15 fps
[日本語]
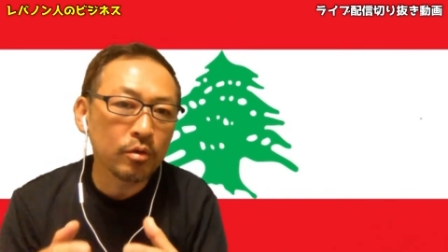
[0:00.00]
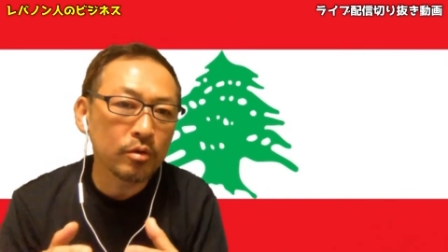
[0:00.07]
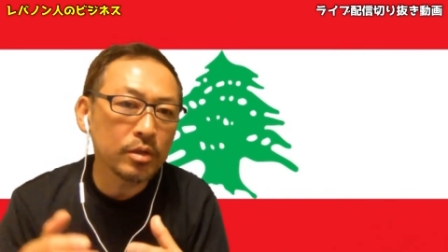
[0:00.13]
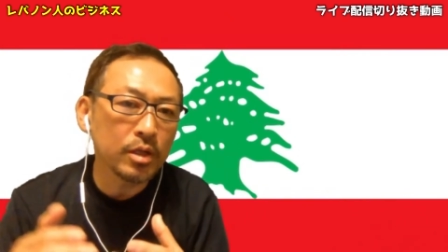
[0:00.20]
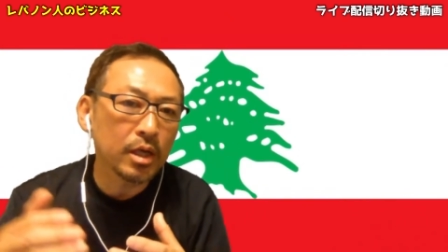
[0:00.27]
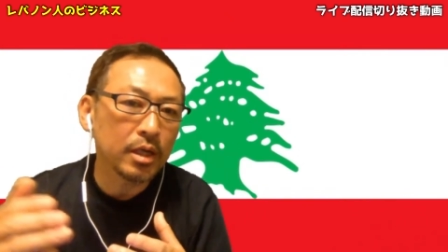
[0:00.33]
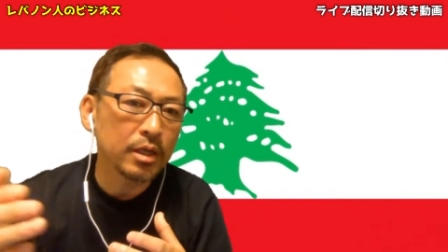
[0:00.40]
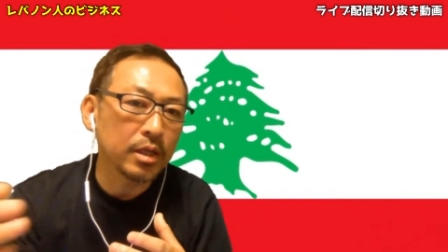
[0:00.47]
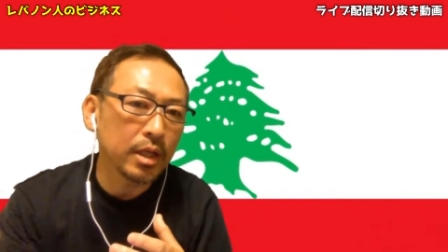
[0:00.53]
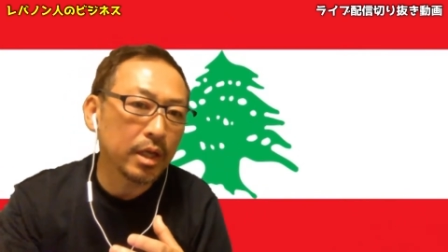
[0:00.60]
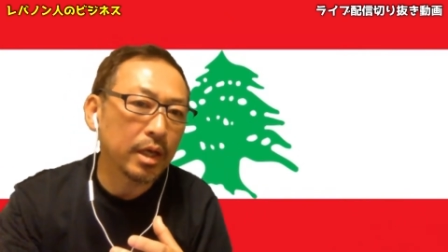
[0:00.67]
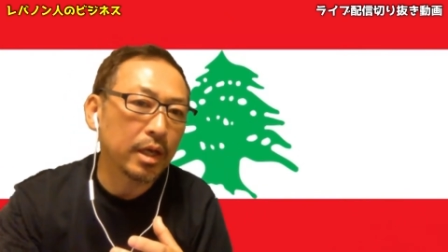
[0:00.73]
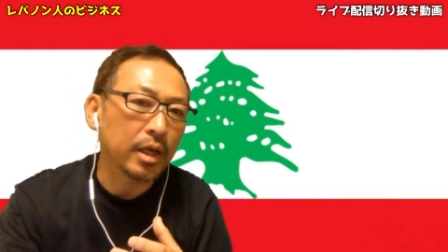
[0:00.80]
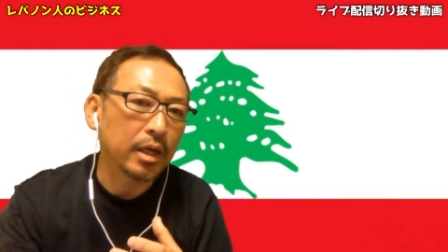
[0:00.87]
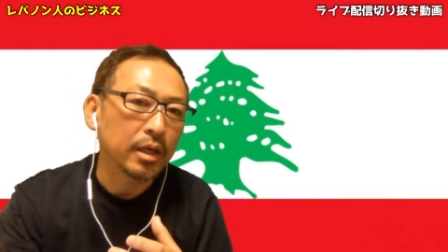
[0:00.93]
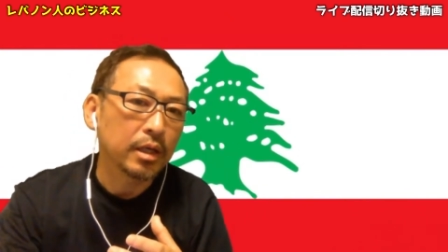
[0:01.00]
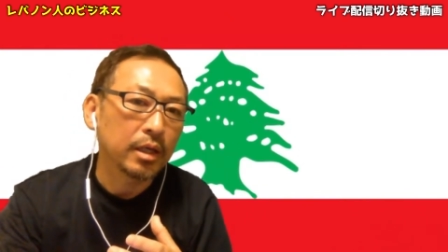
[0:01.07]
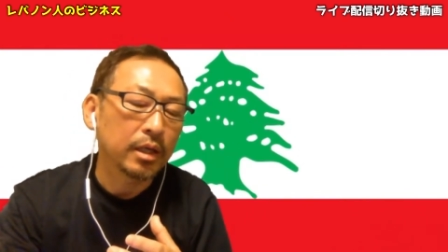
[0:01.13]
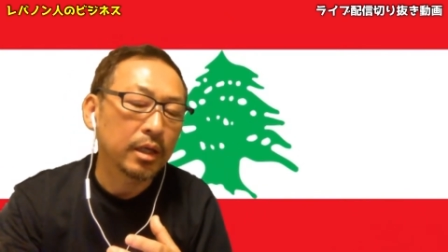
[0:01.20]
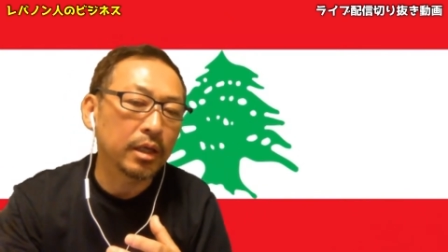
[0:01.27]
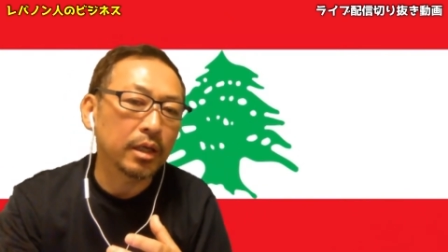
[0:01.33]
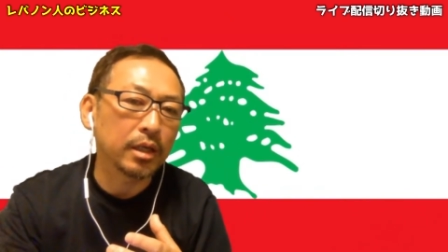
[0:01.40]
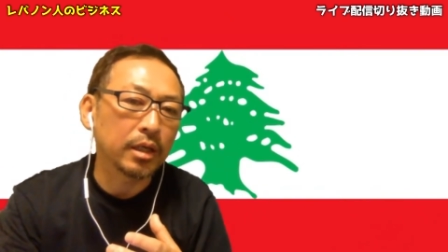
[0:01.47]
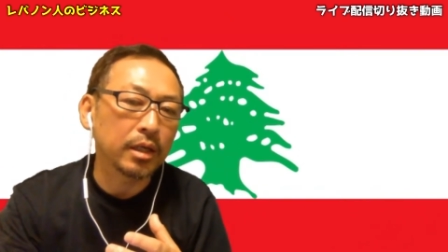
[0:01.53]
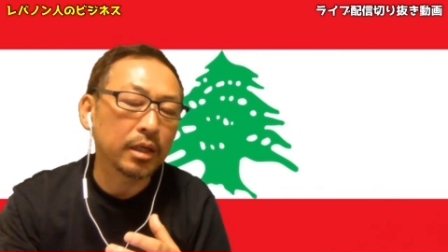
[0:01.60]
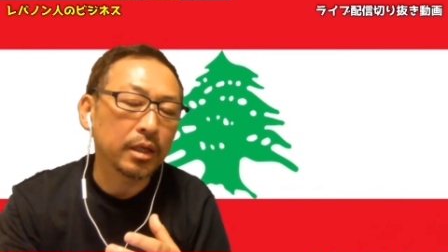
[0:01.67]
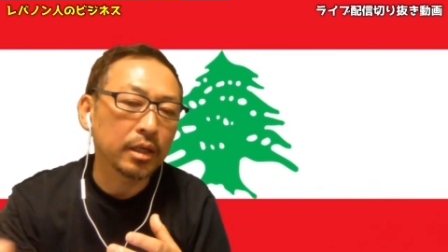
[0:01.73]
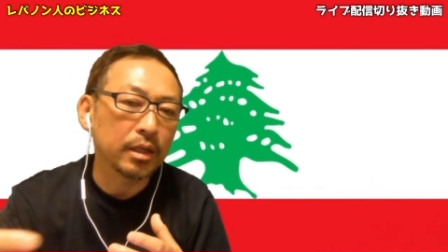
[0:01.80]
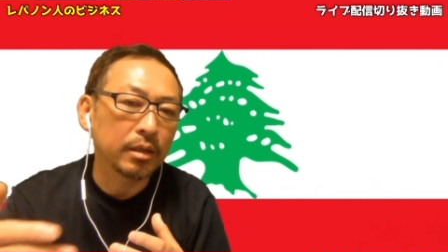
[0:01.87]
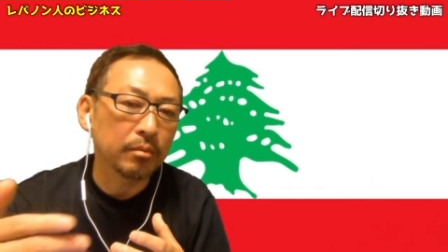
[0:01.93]
国外で、
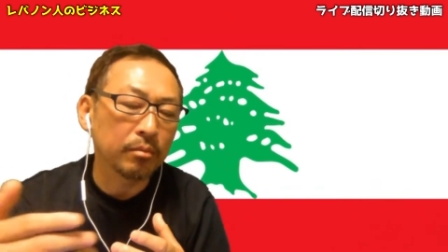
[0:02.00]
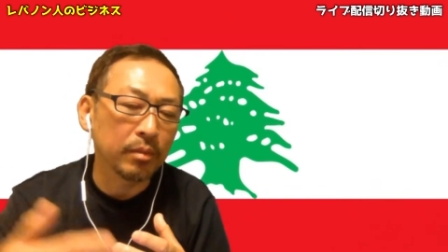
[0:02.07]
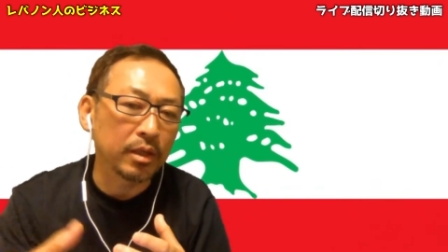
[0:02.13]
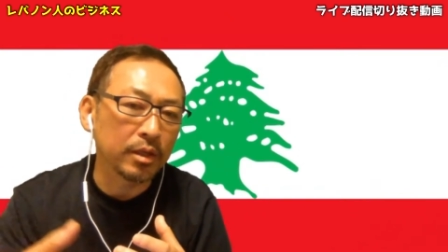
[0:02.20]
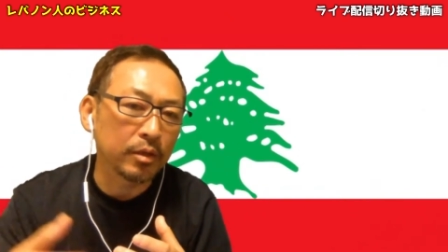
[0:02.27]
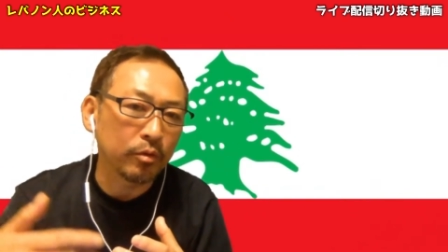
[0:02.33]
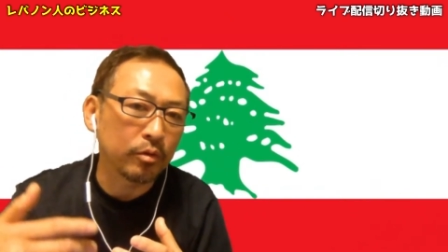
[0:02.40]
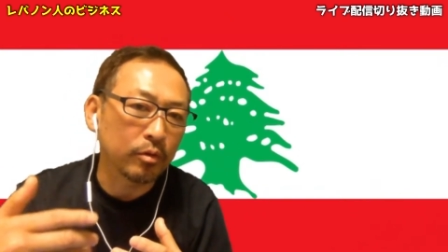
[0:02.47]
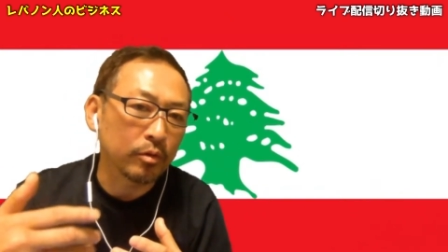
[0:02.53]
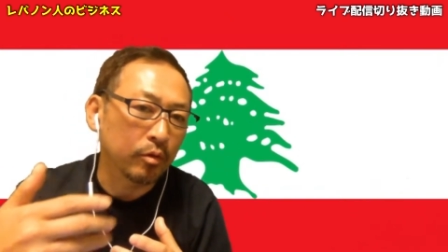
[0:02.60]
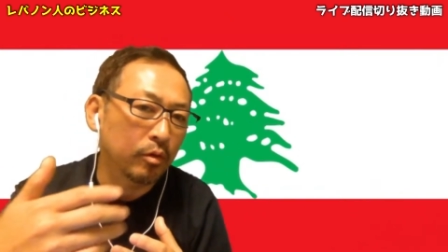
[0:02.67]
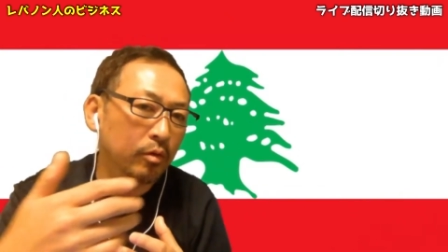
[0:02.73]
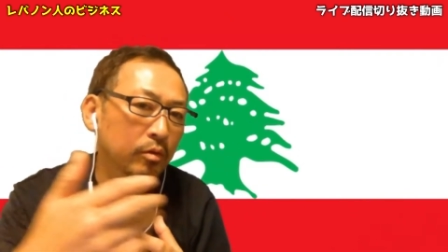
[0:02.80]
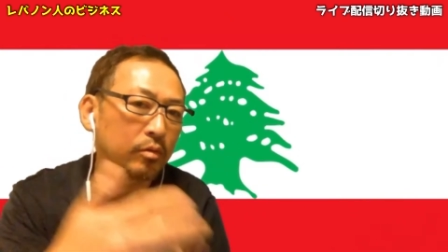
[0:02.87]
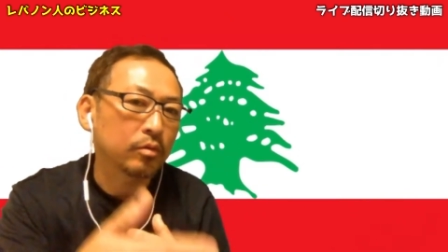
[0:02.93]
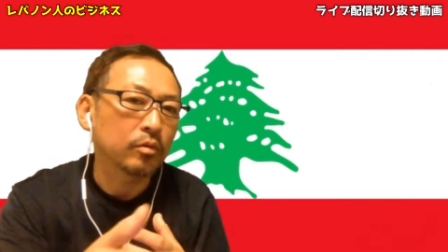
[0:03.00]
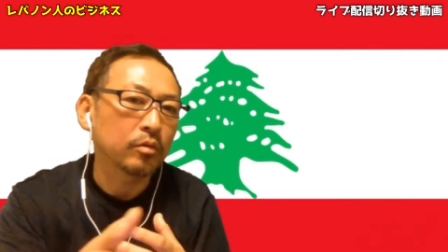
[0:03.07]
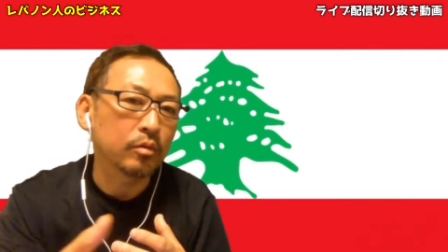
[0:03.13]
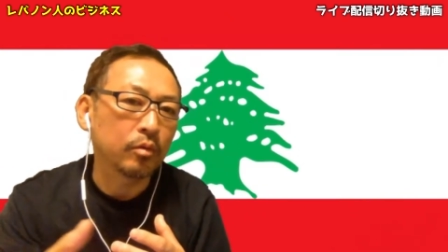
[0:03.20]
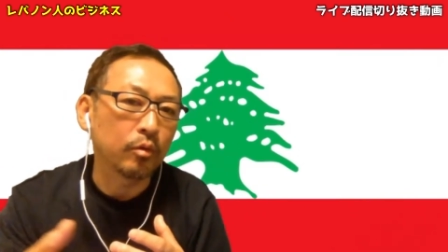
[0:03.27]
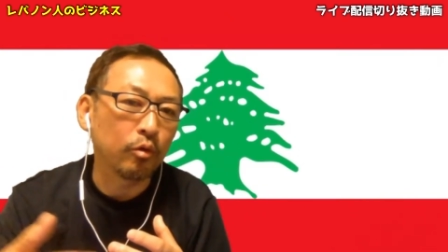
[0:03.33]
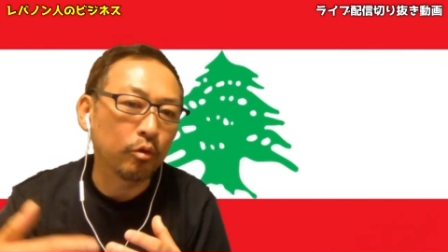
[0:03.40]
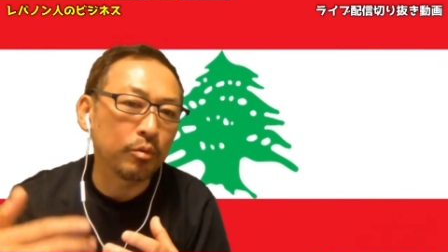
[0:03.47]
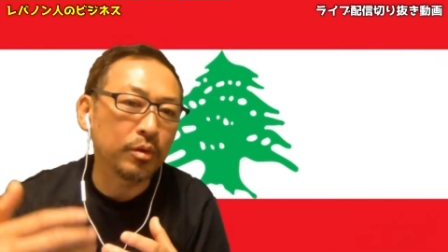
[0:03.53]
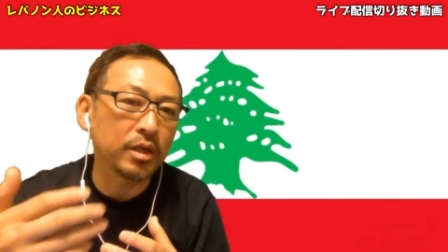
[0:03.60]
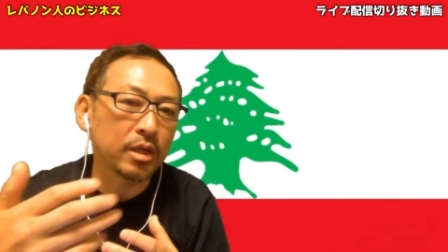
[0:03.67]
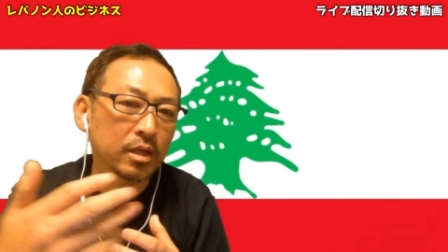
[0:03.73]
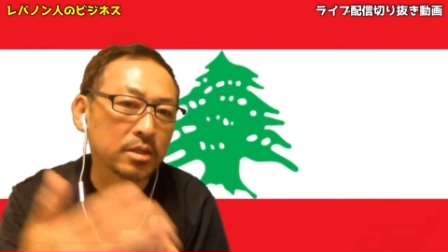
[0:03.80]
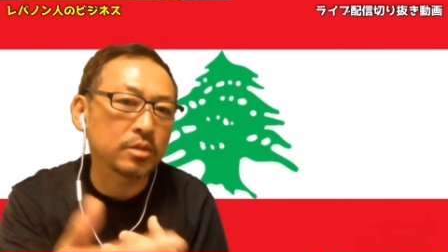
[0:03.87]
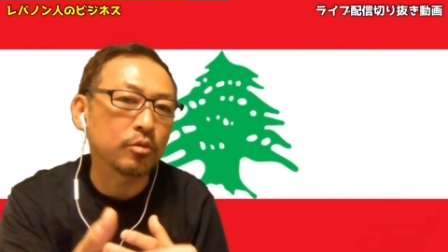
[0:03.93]
えー、まあいろいろと
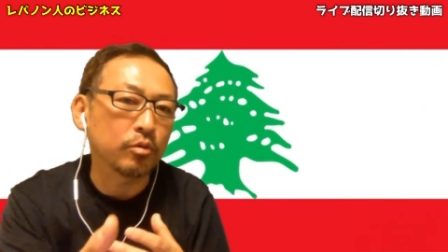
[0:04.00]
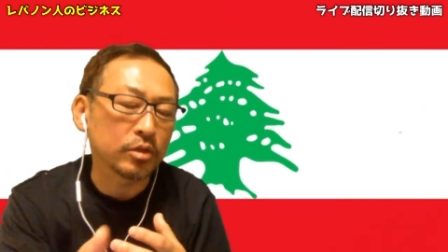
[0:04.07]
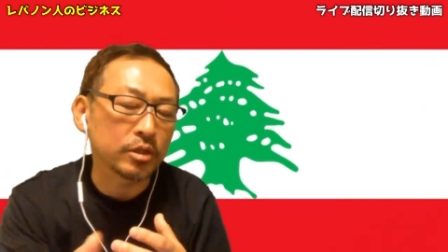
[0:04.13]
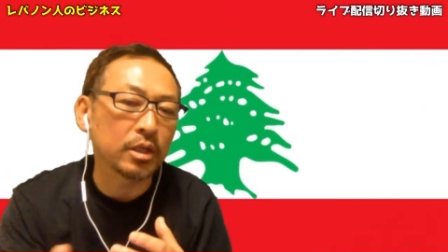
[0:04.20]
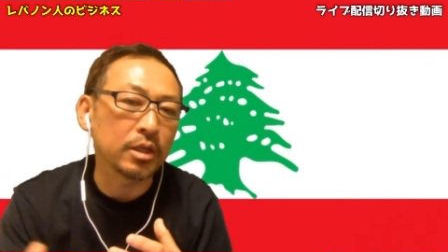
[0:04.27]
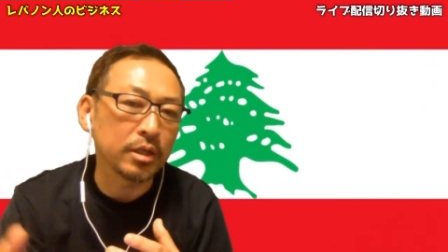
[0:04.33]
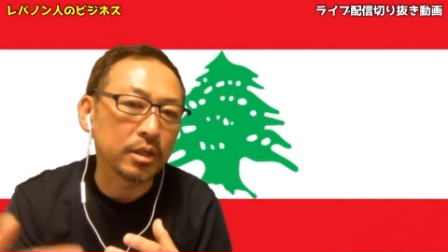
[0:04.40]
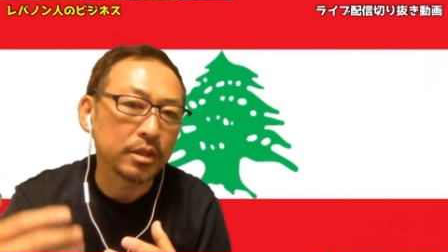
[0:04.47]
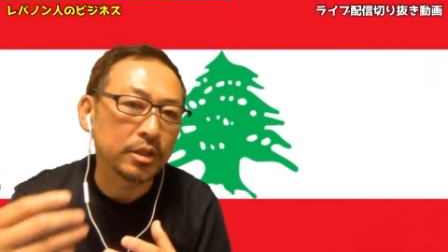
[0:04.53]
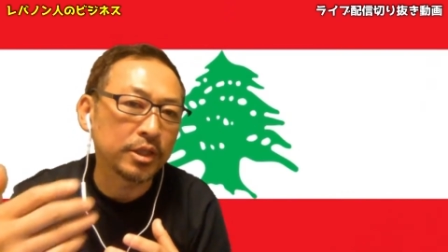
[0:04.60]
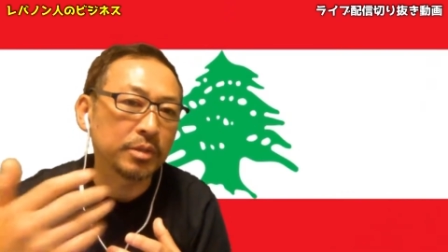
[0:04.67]
ロビー活動をしたり、